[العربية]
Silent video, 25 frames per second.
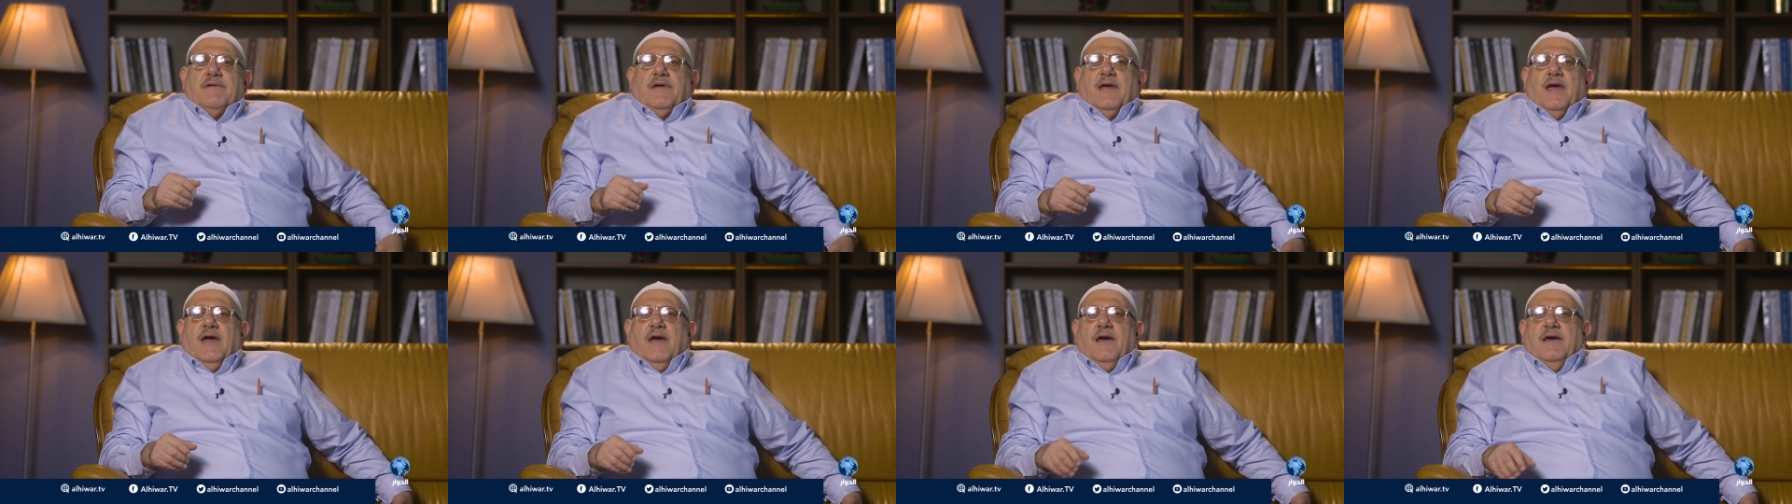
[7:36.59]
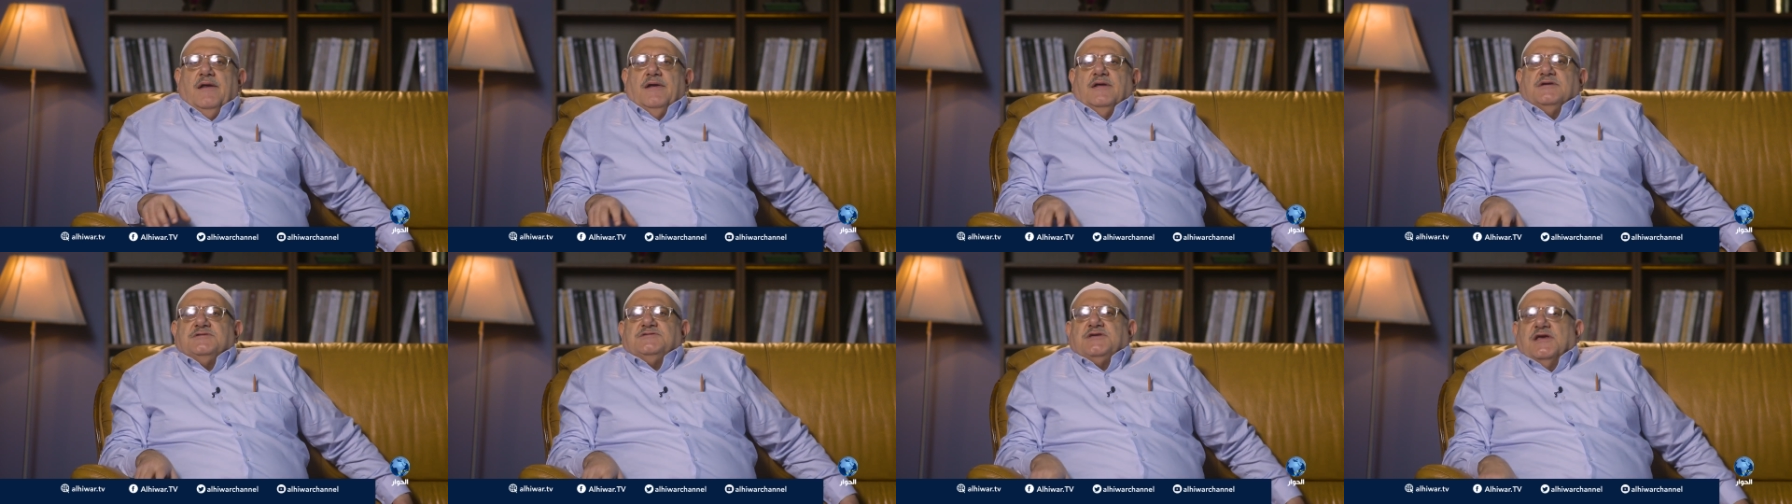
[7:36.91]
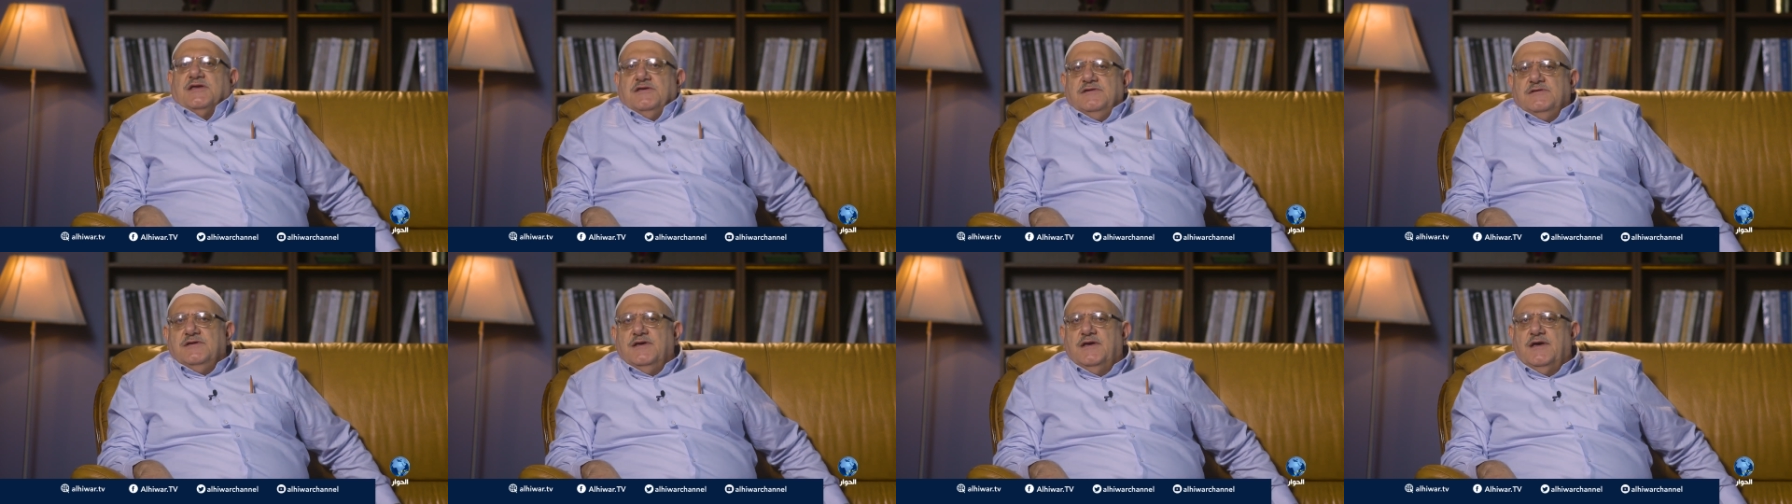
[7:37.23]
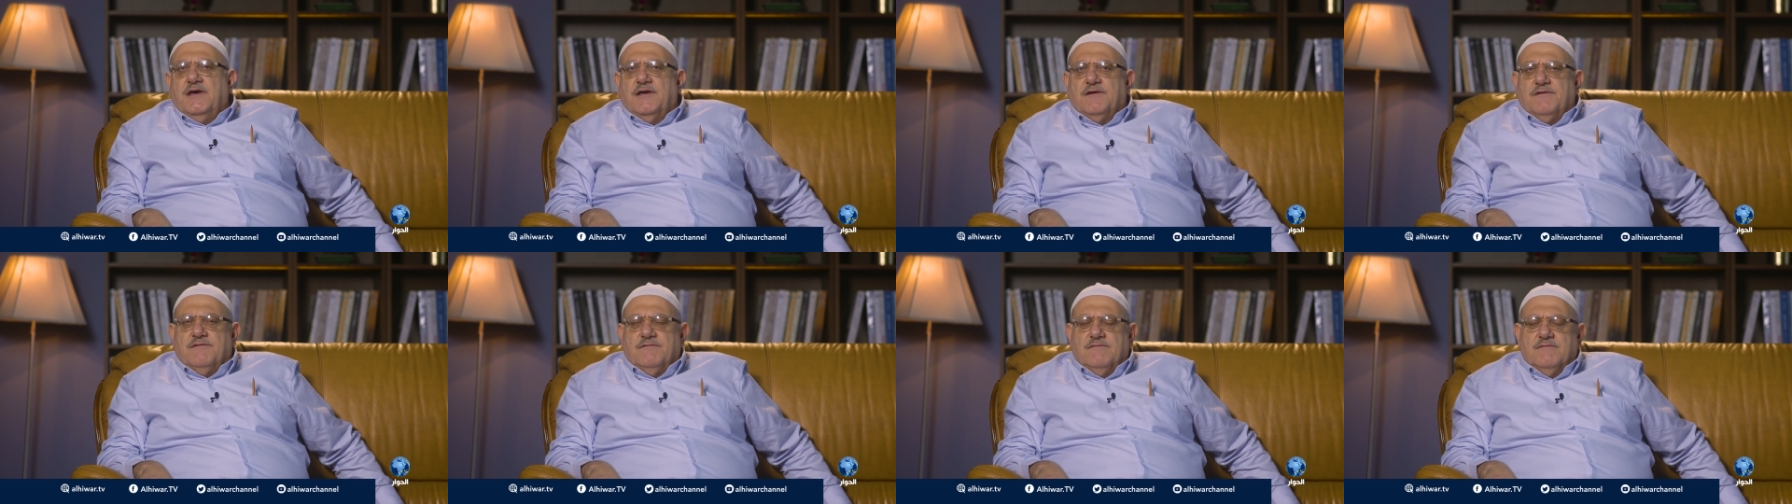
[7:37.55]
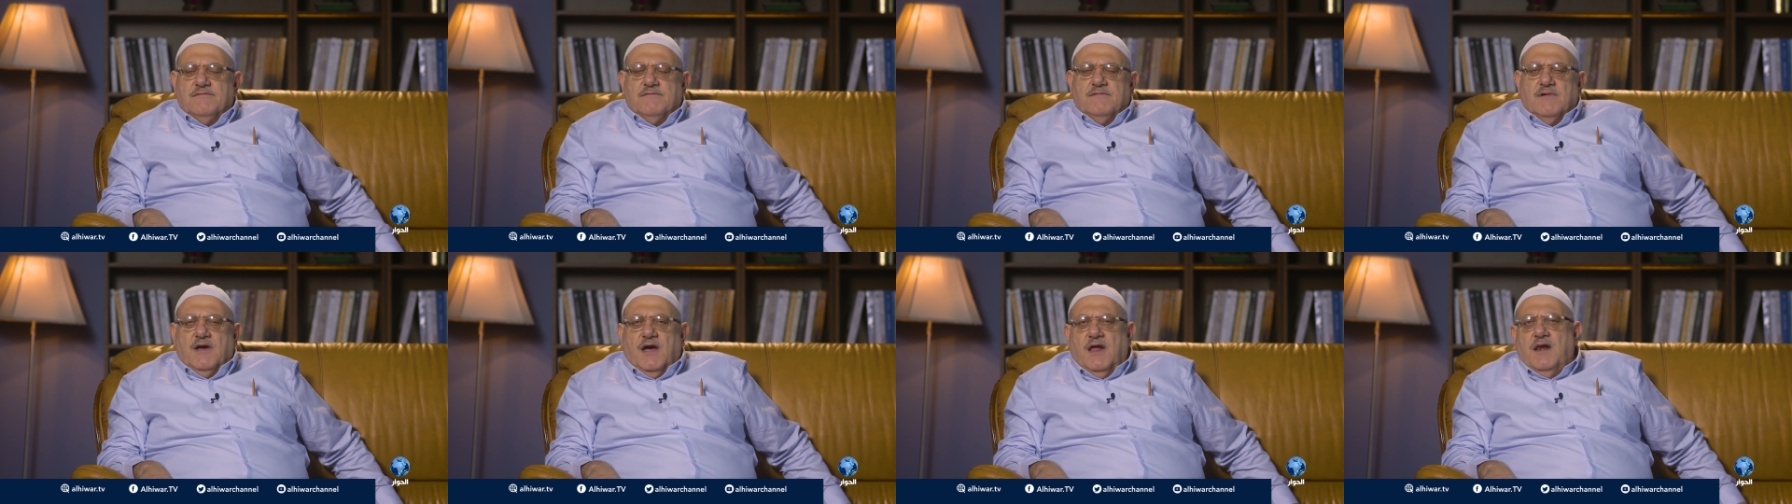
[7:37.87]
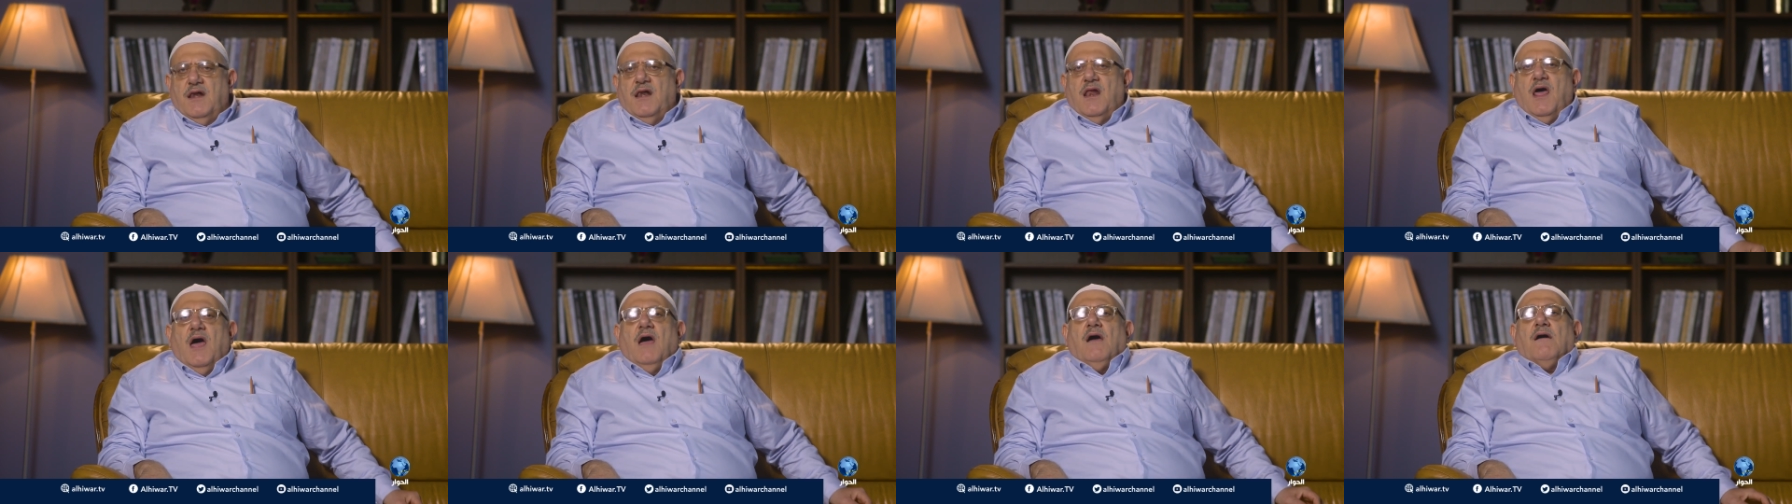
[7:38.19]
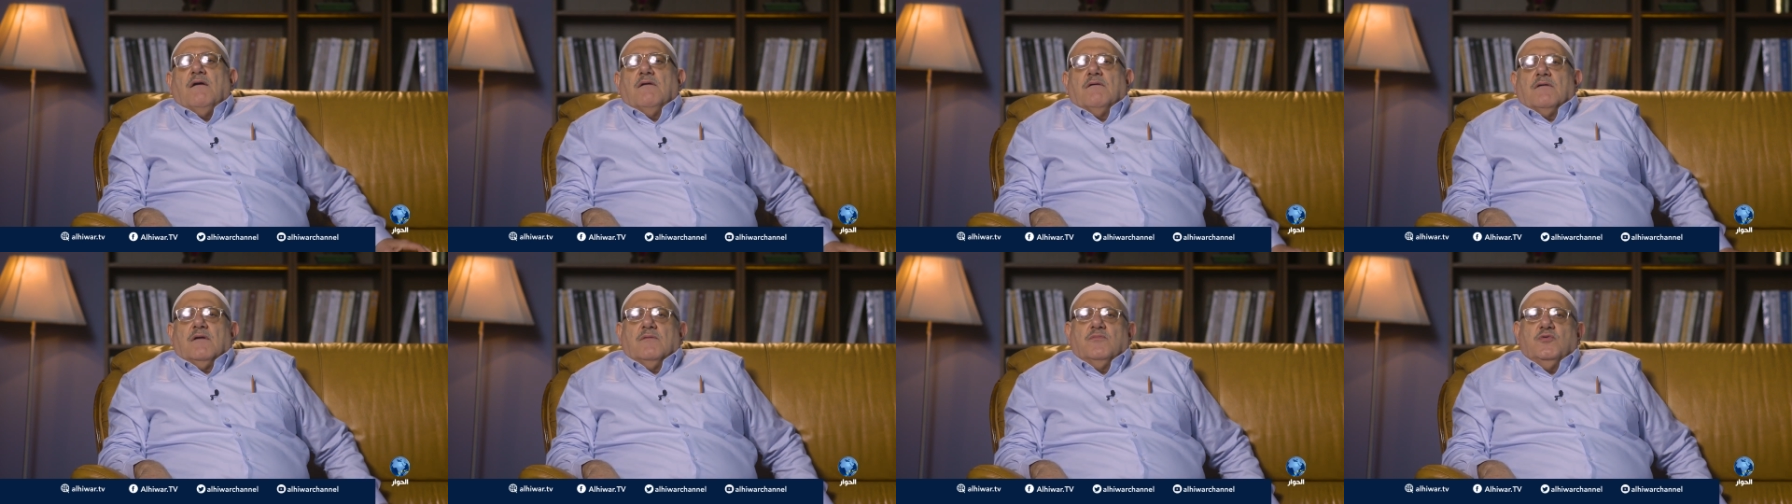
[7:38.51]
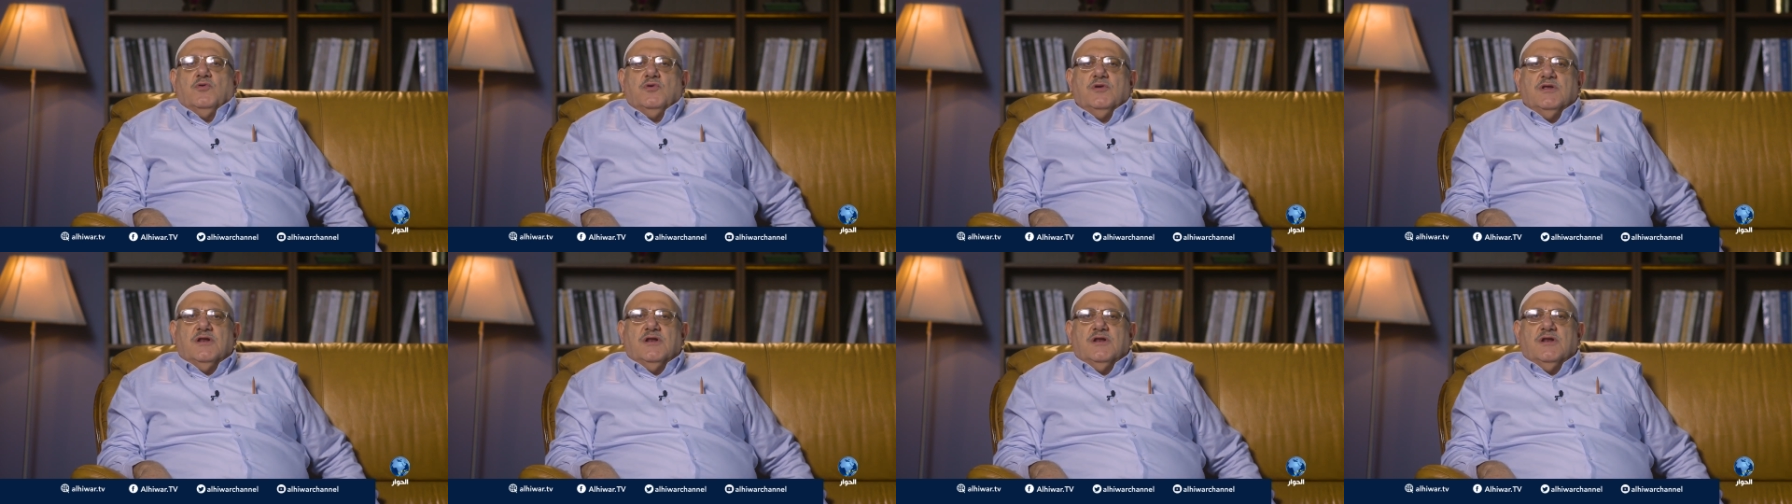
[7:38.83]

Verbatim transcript: كان سيئا الأقرب